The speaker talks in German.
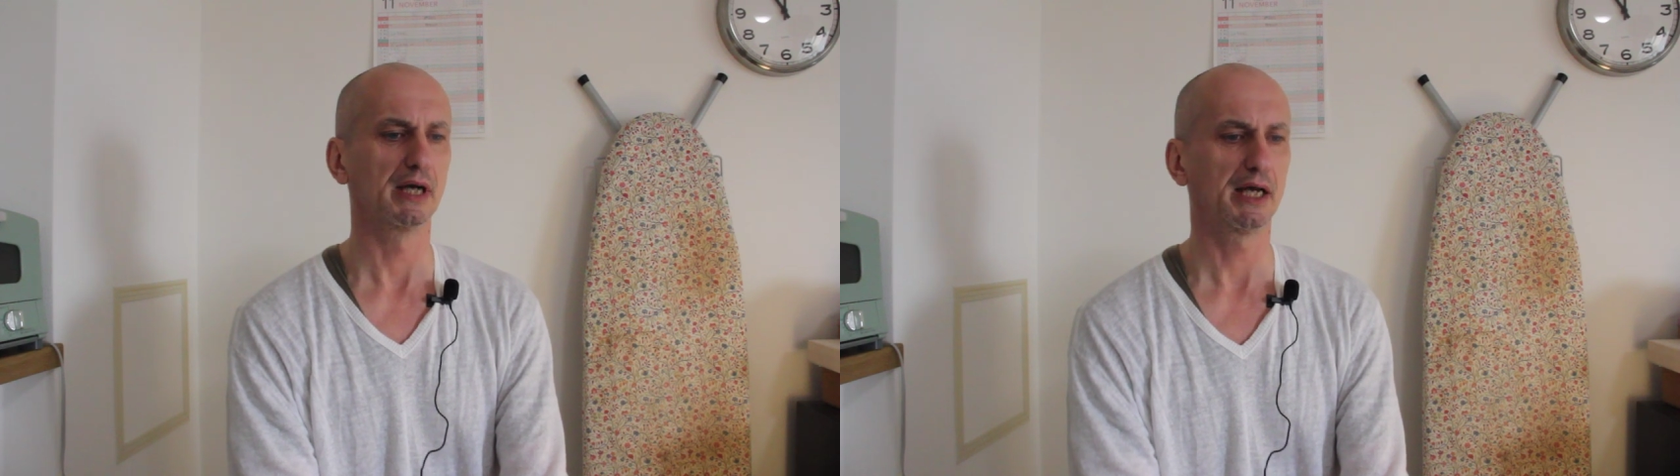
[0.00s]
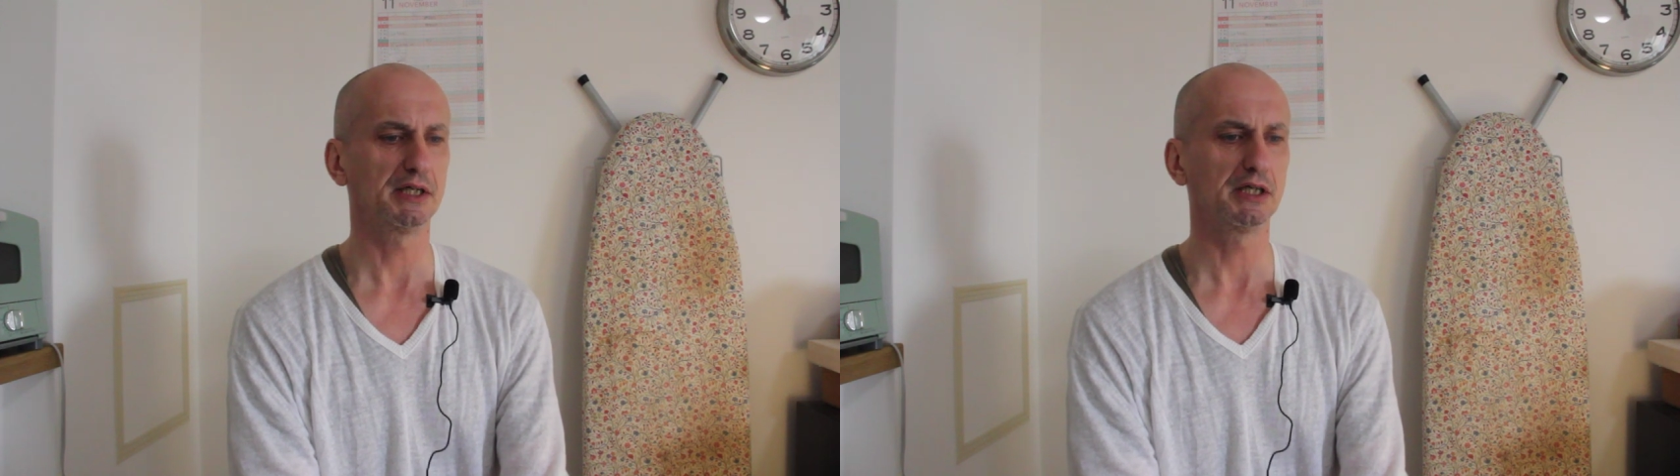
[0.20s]

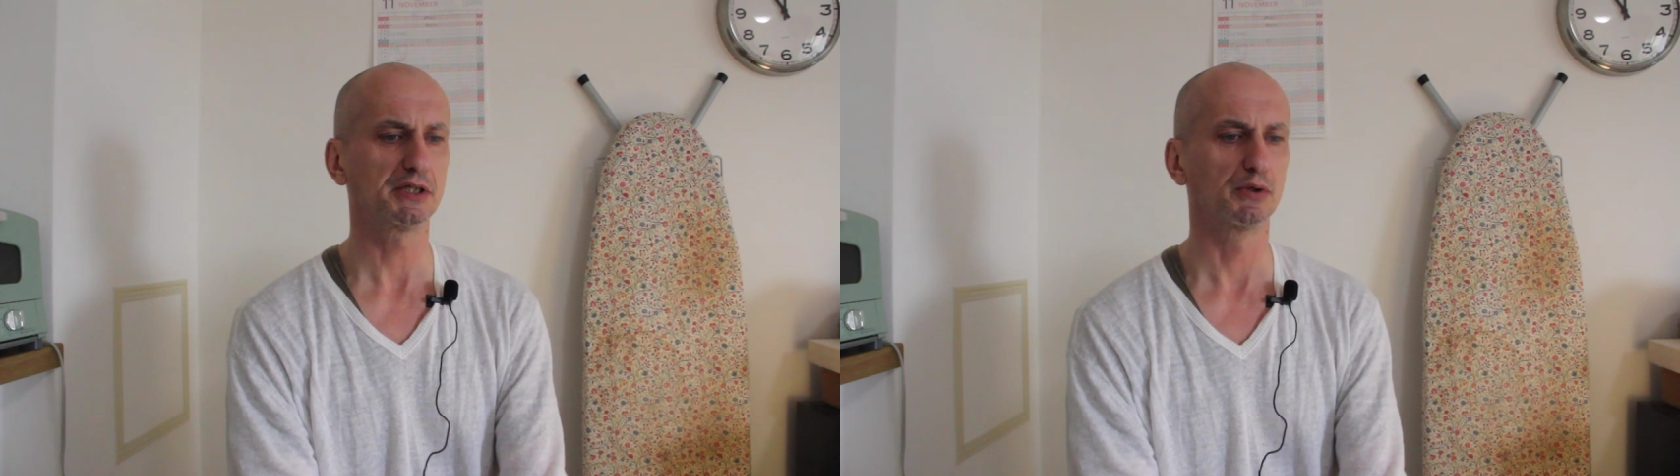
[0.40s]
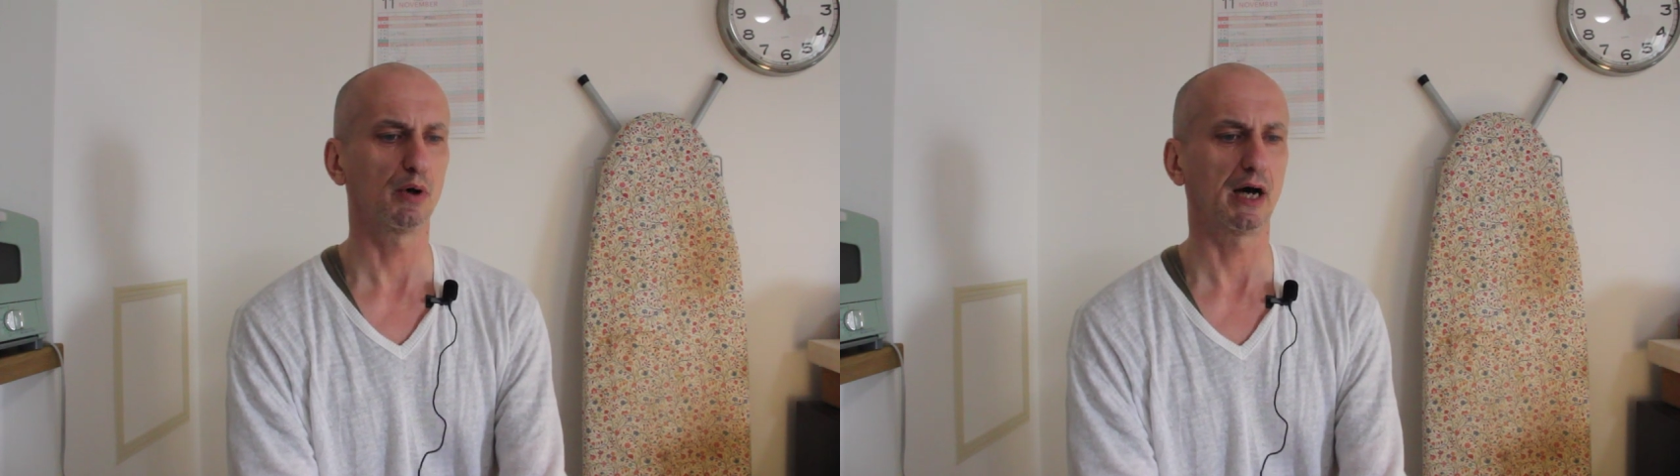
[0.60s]
hätte
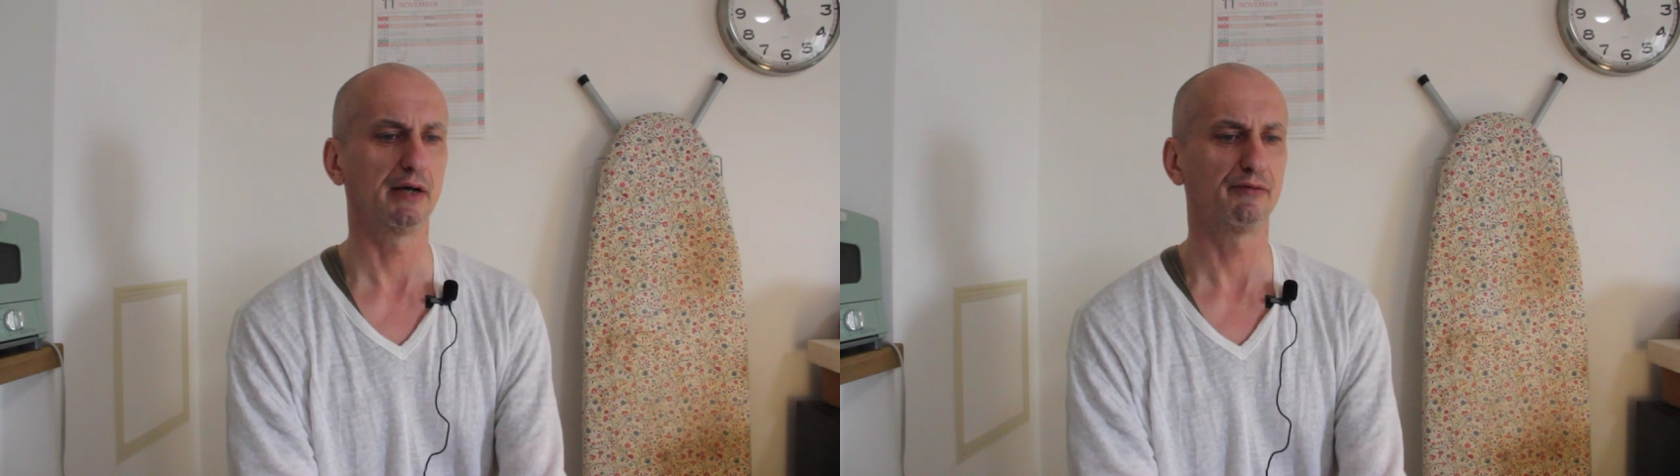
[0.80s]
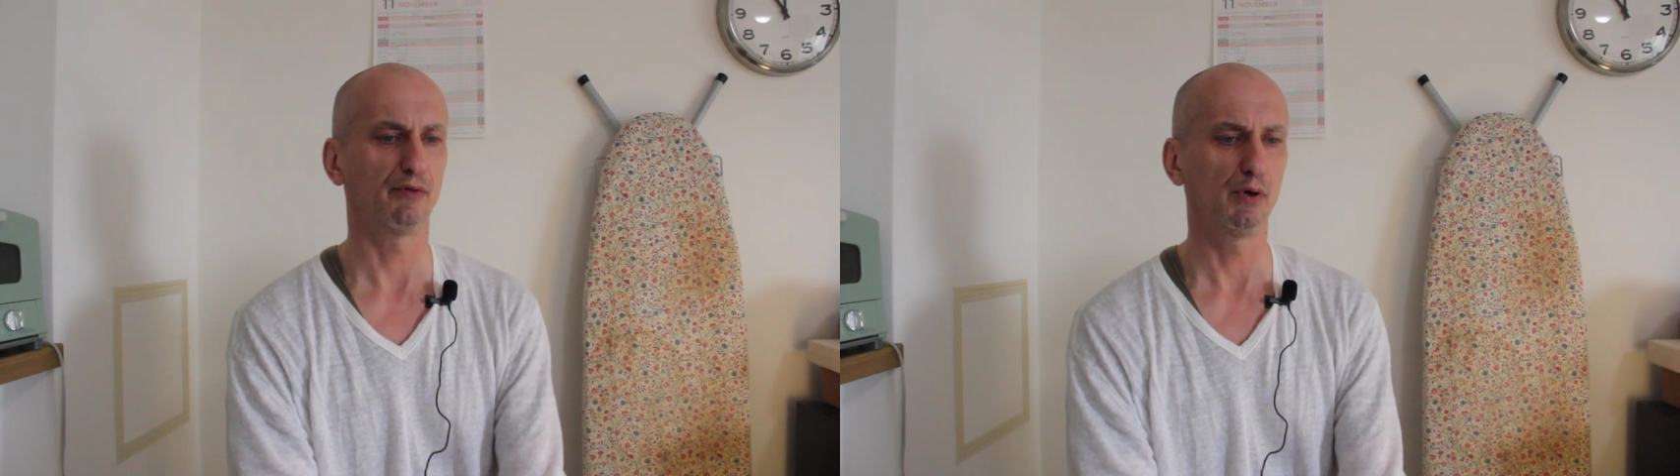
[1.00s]
ich noch
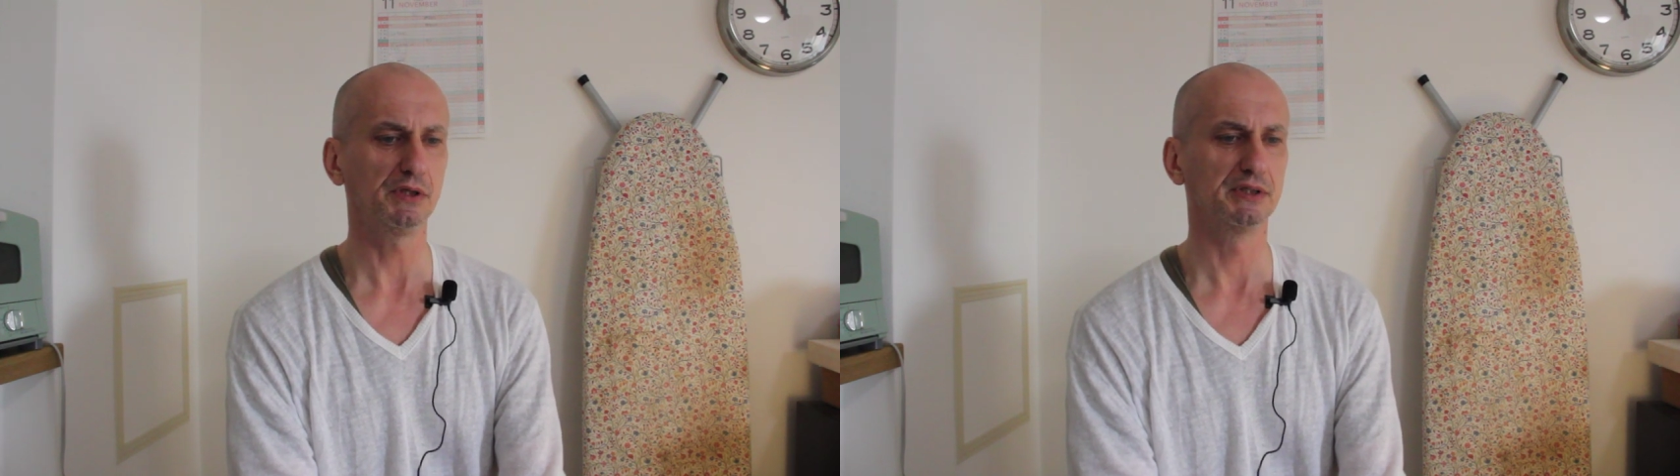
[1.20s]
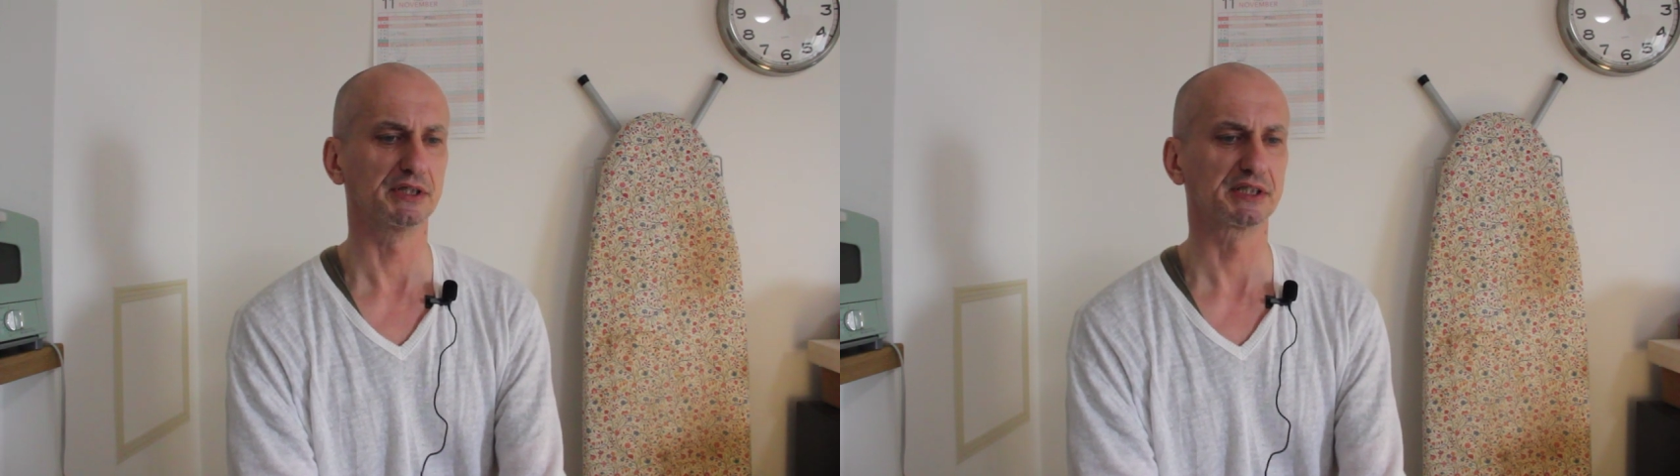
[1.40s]
ein
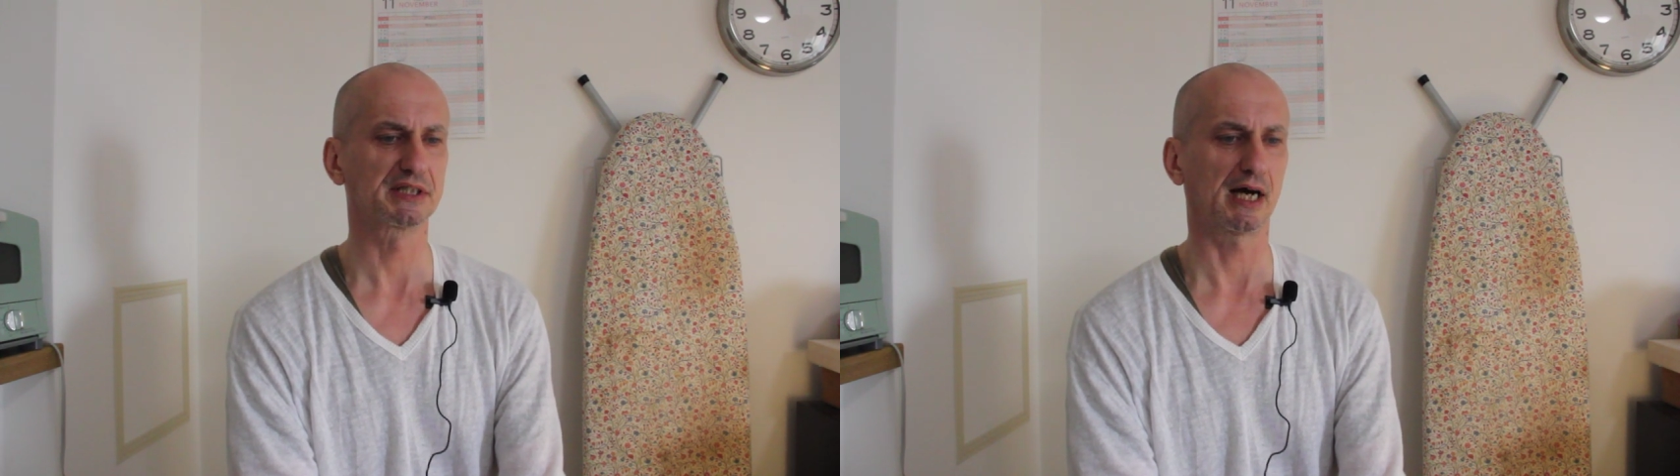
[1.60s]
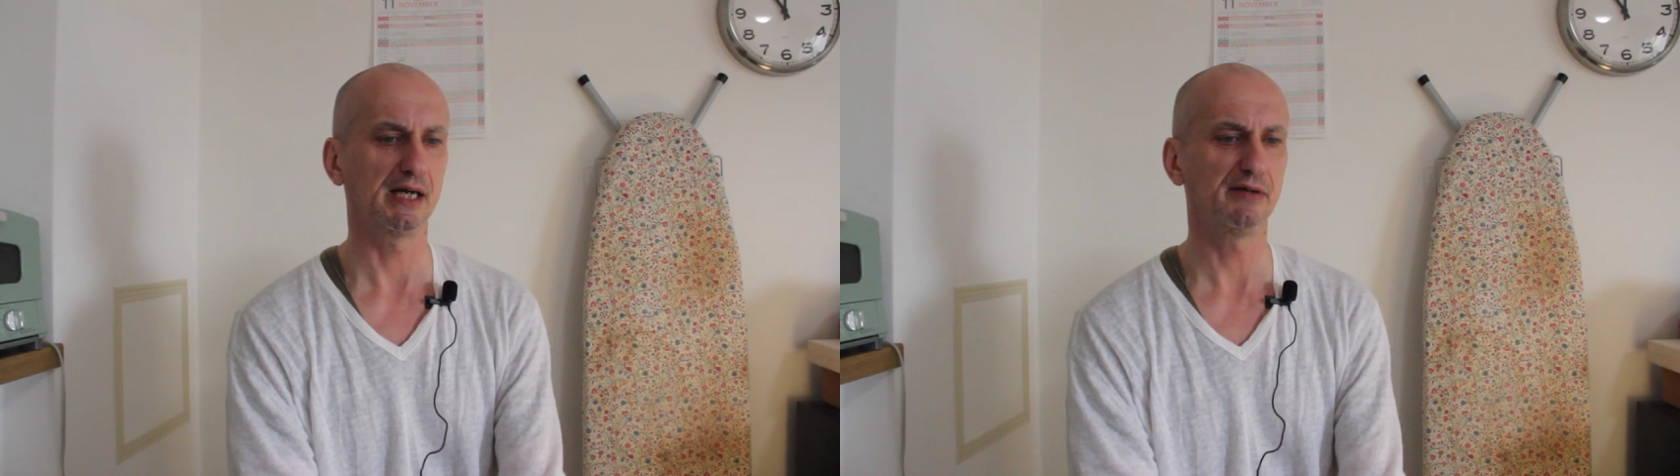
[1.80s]
folgendes,
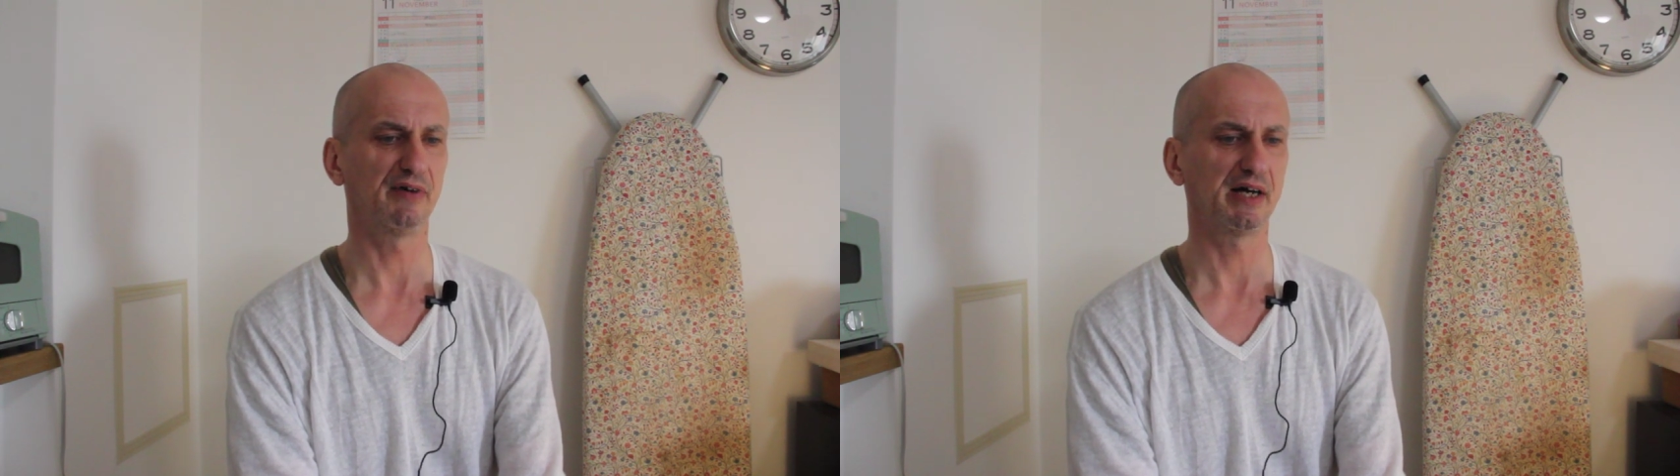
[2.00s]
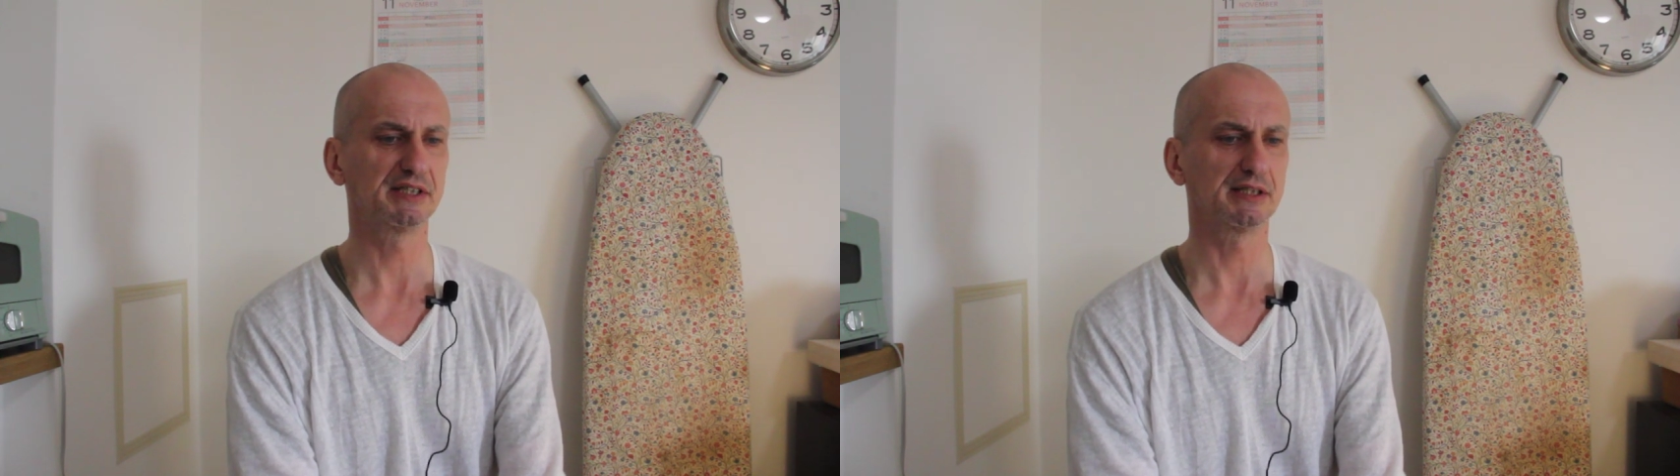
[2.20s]

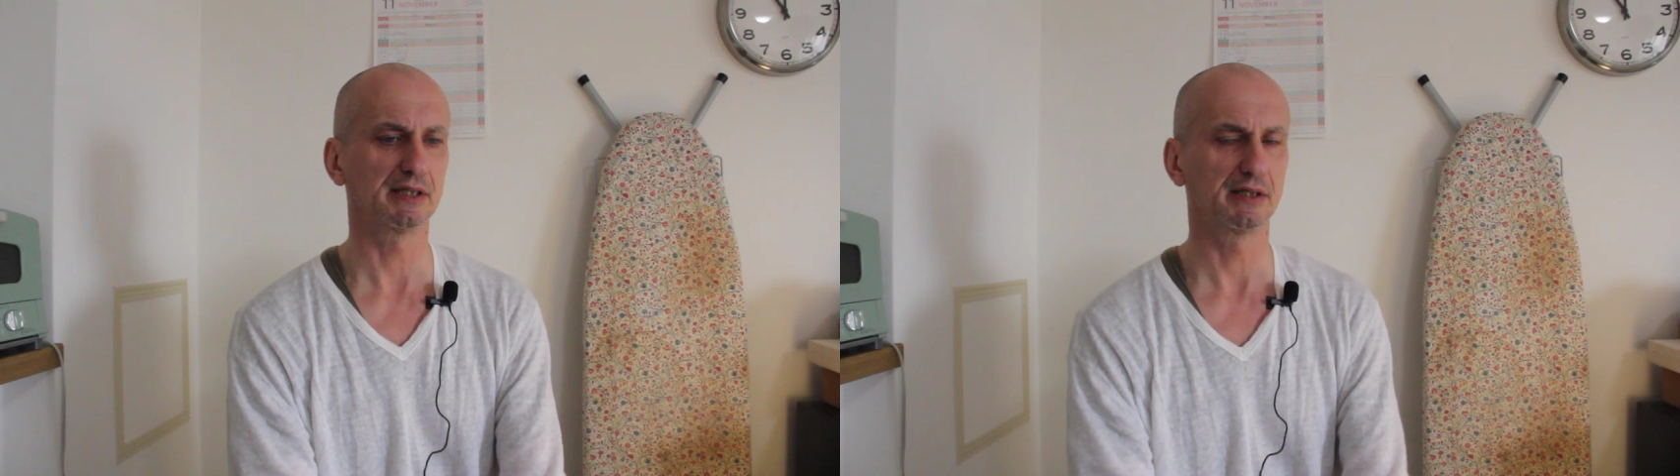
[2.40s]
teilweise